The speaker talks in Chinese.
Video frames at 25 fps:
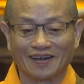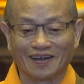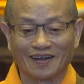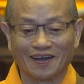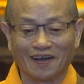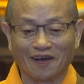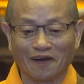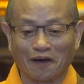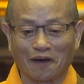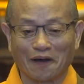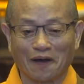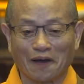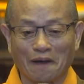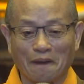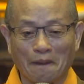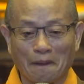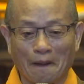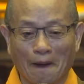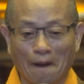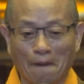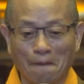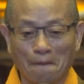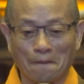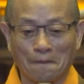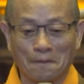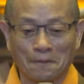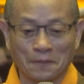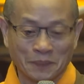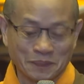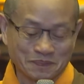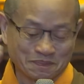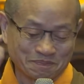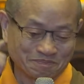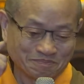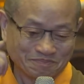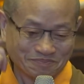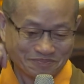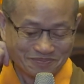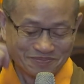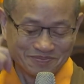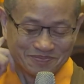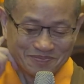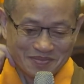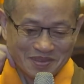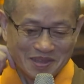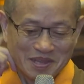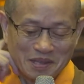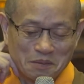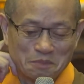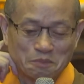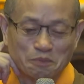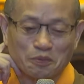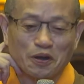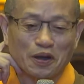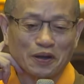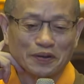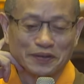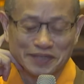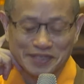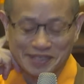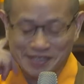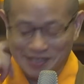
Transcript: 哈，好，不好意